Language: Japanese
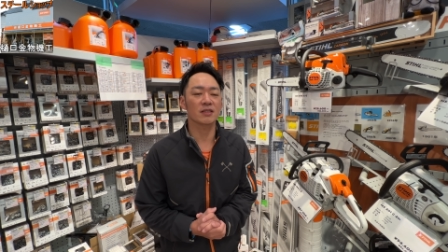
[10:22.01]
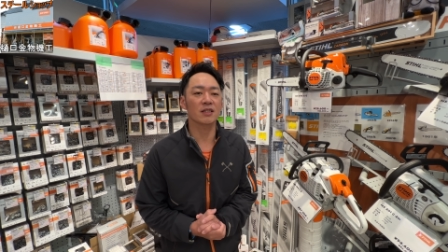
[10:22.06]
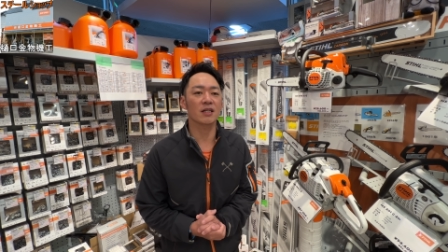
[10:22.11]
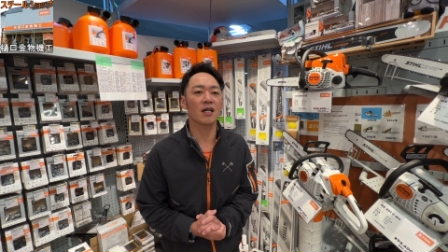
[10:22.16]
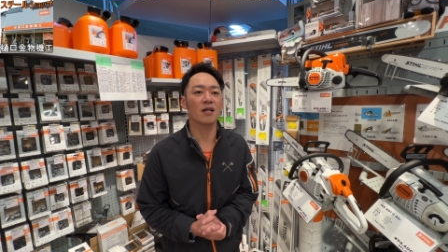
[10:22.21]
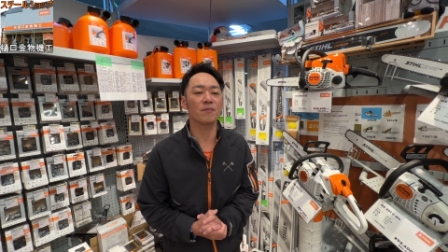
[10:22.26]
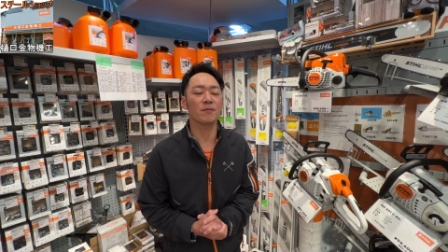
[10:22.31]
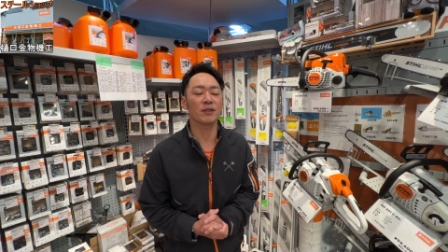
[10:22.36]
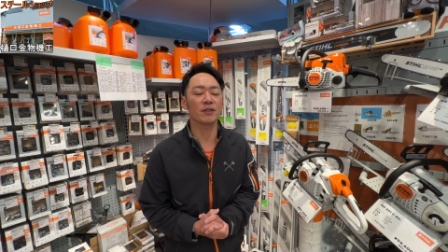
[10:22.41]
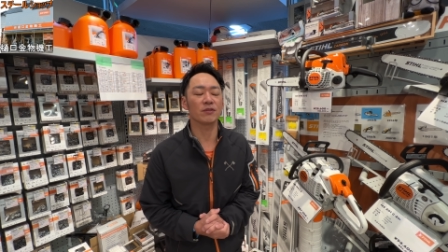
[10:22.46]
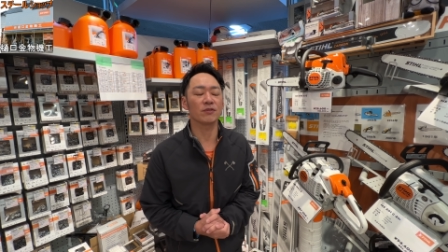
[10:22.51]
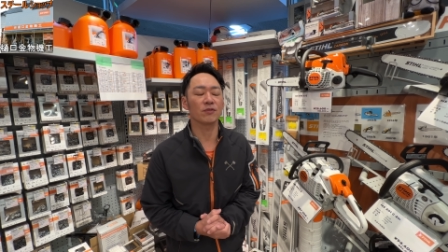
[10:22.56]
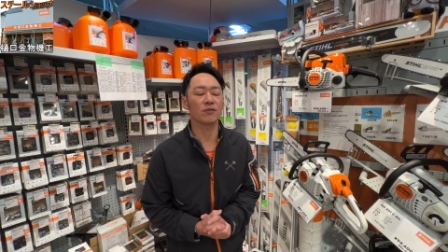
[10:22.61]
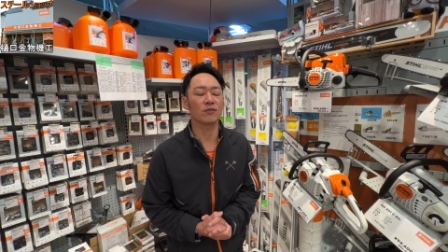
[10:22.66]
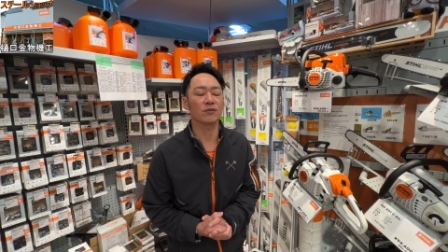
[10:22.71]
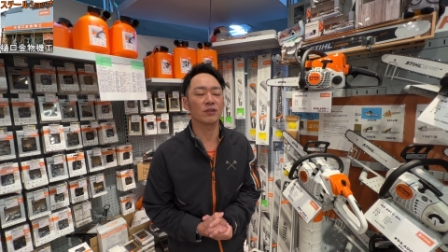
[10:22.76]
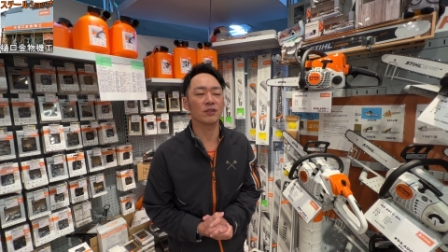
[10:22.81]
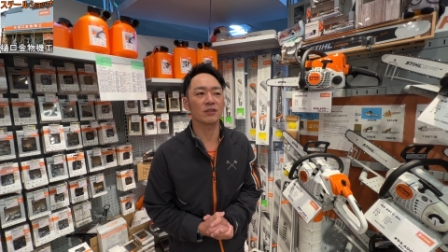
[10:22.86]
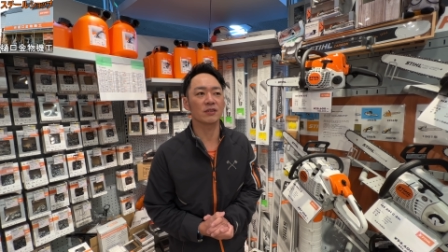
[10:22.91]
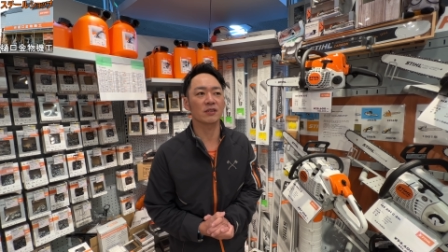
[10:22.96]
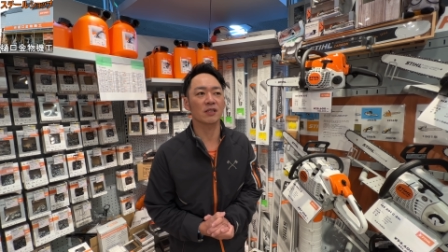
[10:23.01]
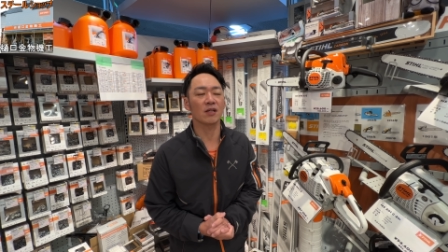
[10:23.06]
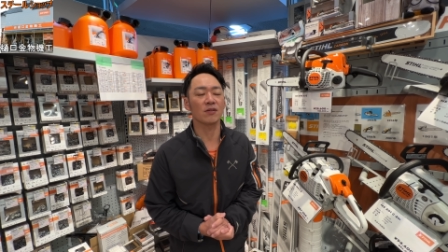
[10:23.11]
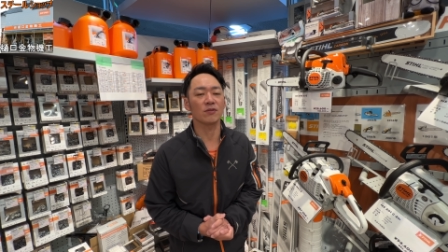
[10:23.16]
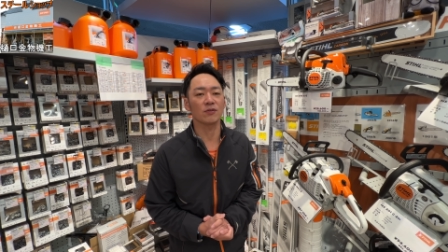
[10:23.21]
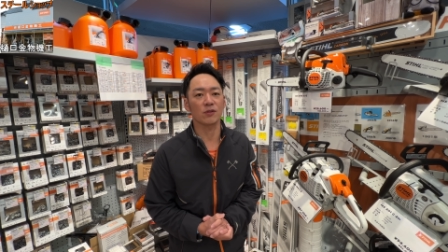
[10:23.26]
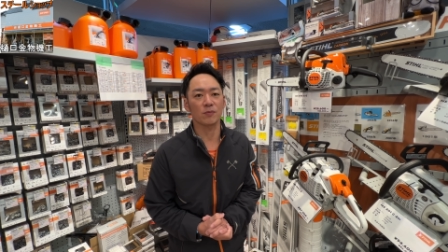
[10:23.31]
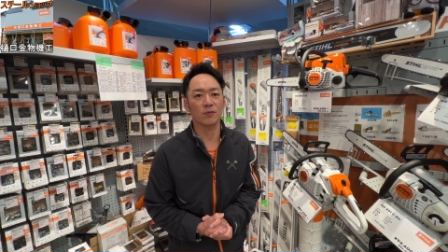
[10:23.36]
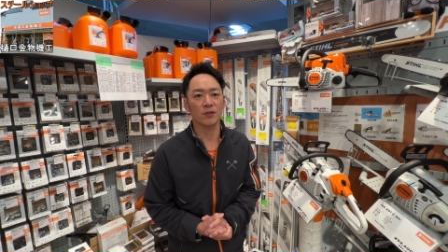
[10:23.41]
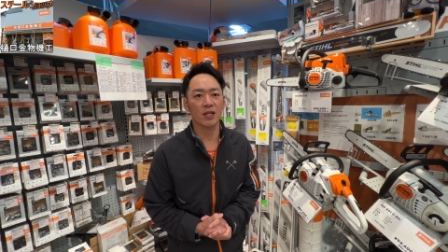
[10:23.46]
カービング用に使う
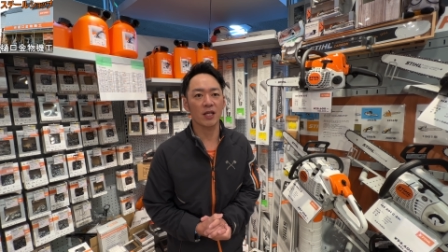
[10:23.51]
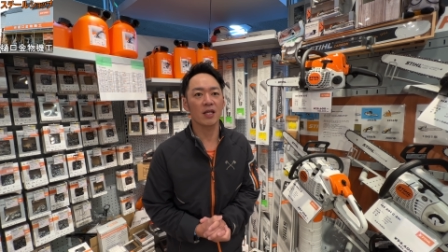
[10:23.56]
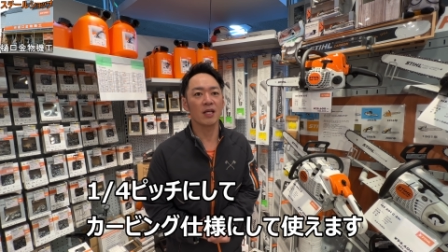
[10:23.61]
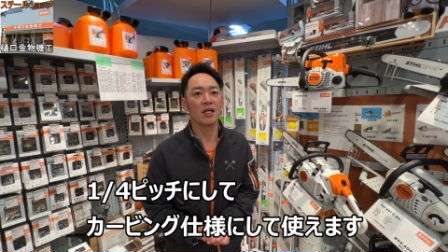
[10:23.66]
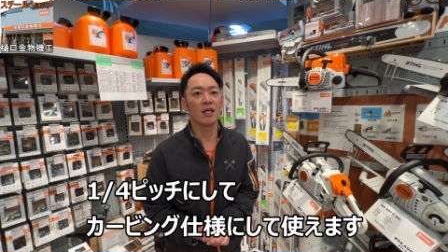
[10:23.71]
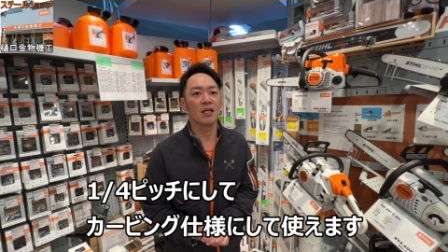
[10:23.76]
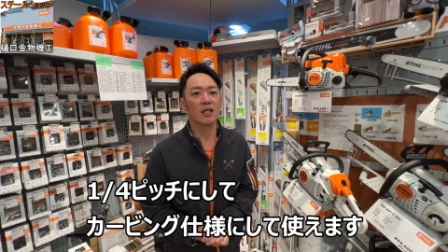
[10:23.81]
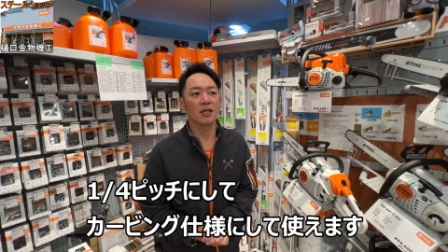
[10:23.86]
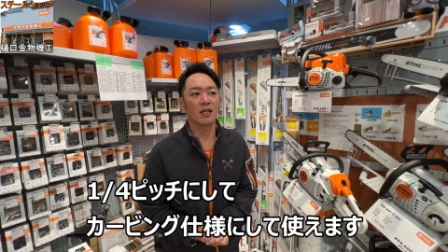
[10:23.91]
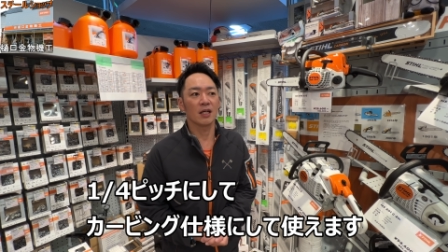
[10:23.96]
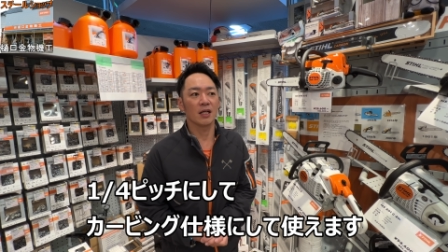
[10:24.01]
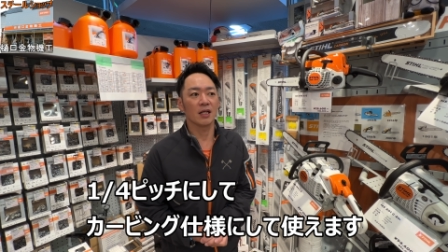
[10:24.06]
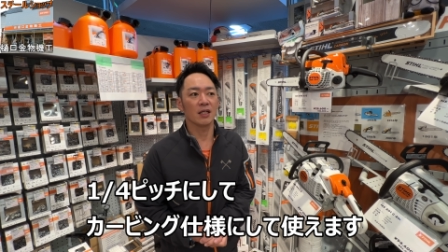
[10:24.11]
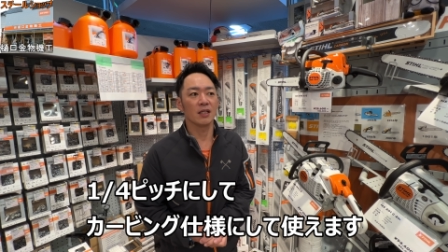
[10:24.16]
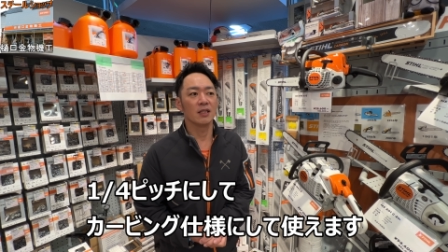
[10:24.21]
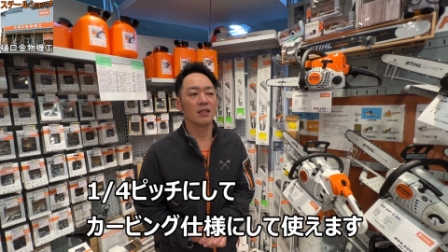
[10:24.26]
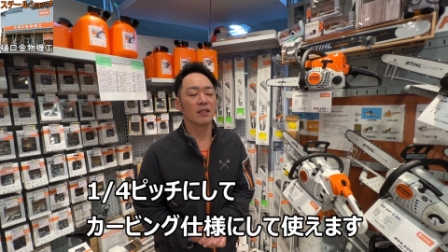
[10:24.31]
のにもね。はい。